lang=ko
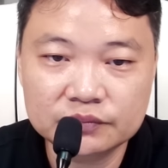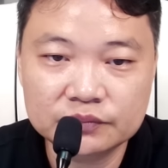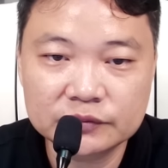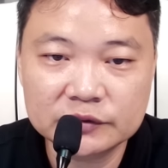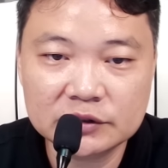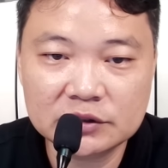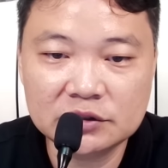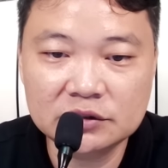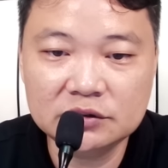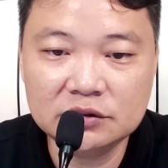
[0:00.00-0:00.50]

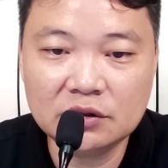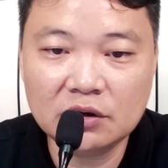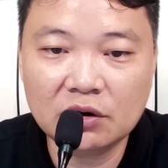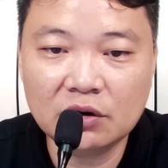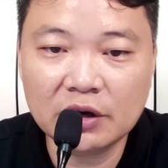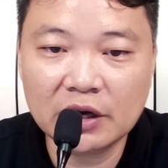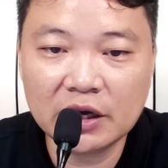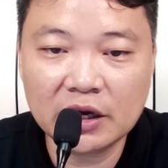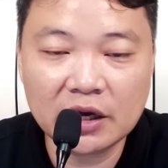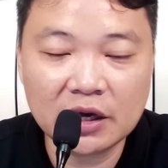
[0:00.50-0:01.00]

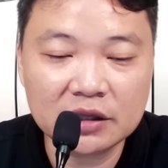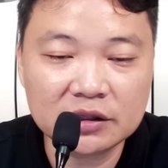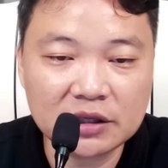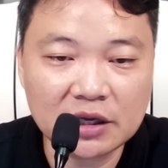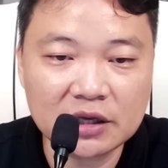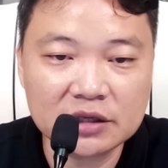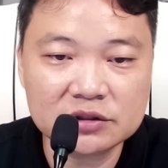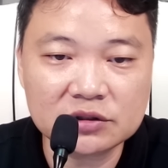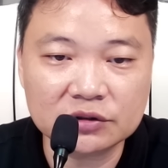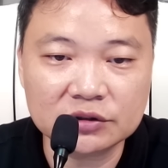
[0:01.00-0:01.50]
근거에
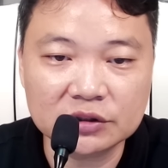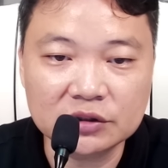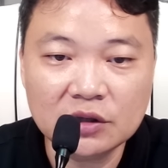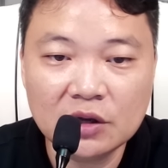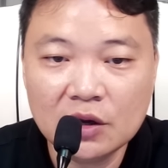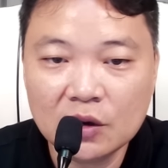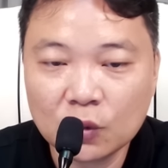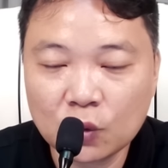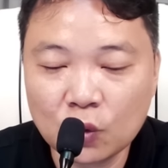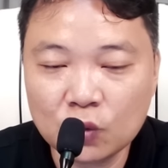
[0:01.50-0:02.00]
대해서는
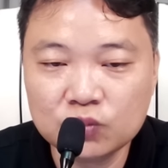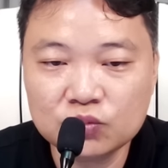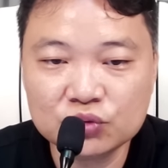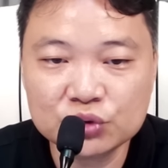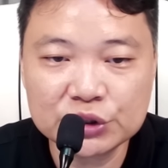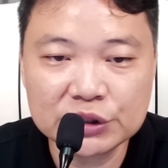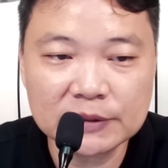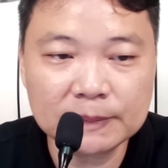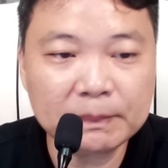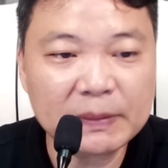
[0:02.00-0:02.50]

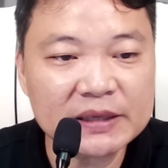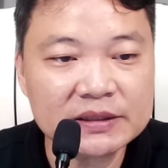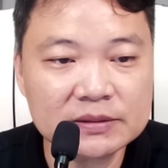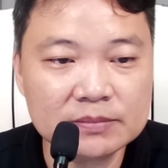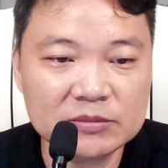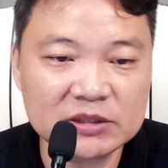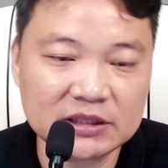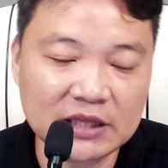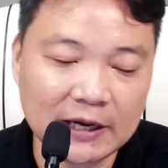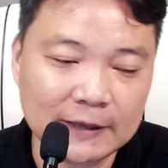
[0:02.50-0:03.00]
꽁무니를 뺐습니다.